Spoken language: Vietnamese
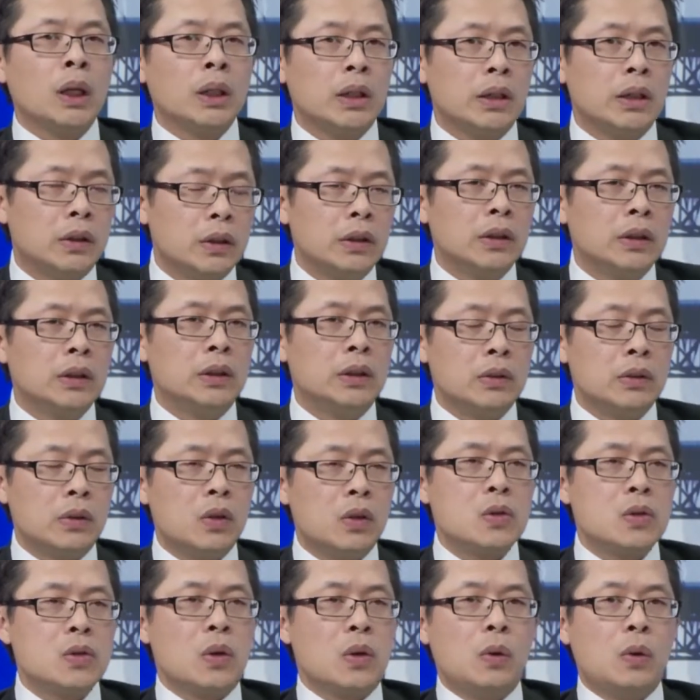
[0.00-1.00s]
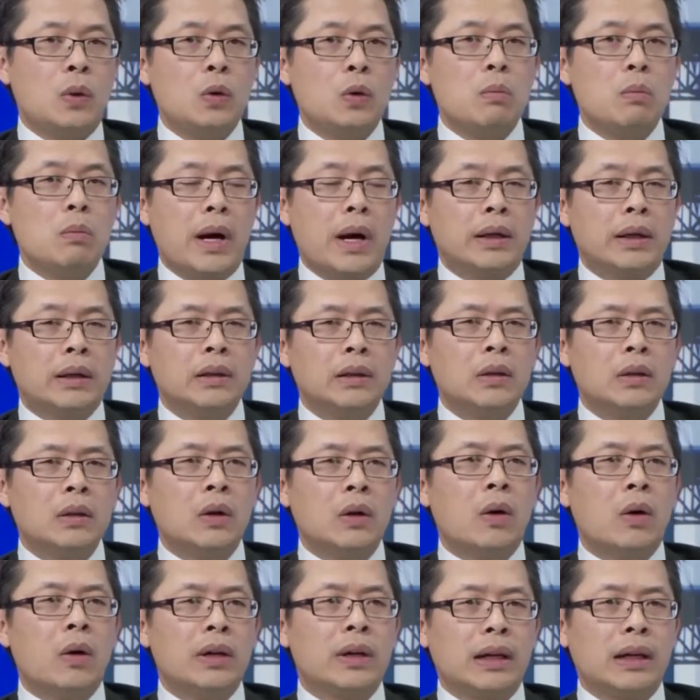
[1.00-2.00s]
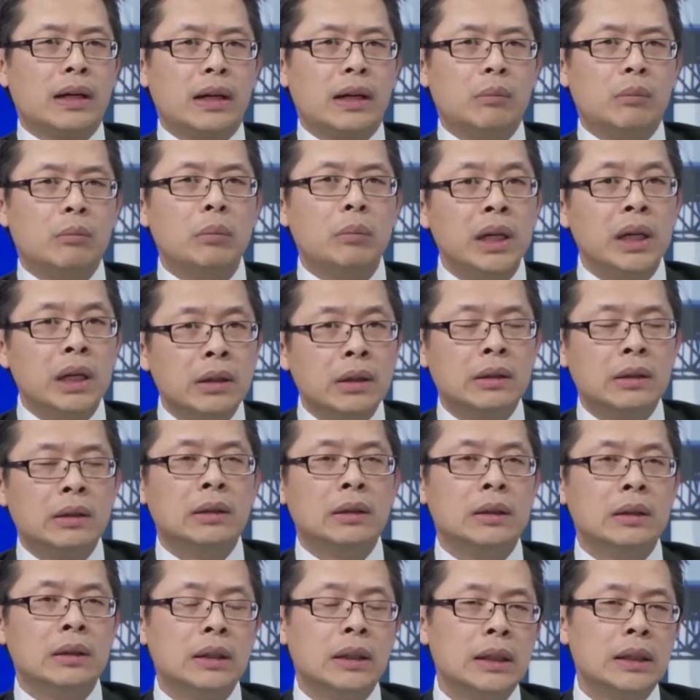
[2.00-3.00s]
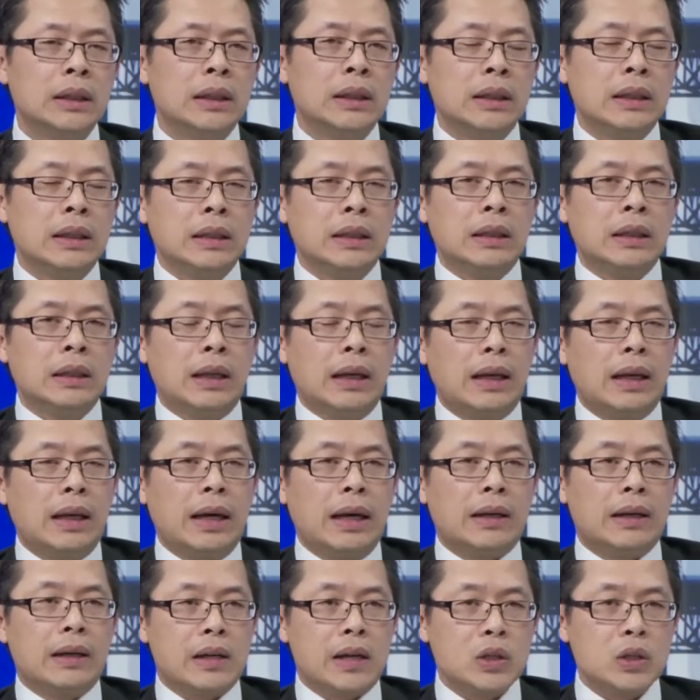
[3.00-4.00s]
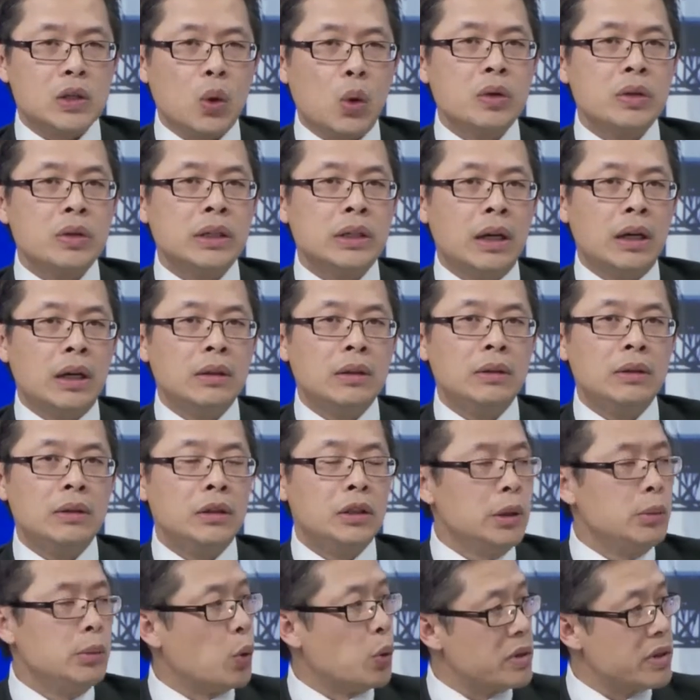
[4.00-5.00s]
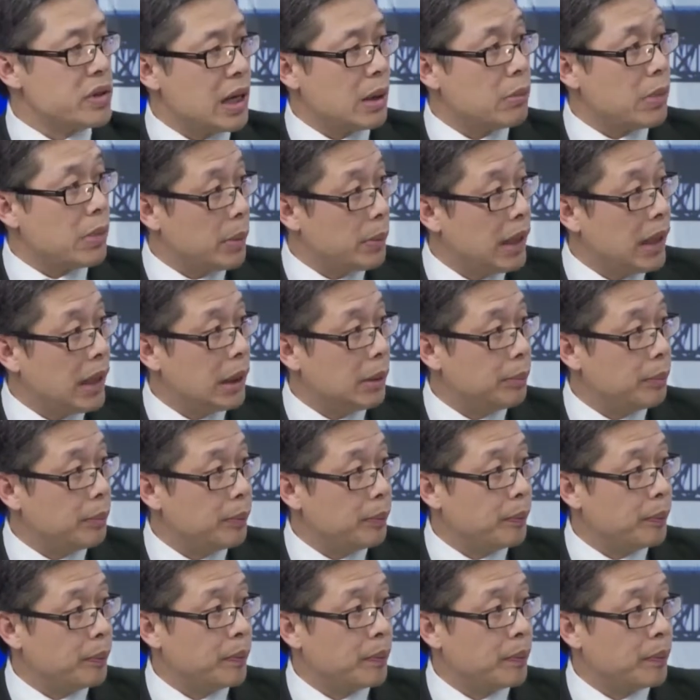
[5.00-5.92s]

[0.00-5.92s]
thì thường thường con số mà được coi rằng là bình thường đó là cái số trên dưới 135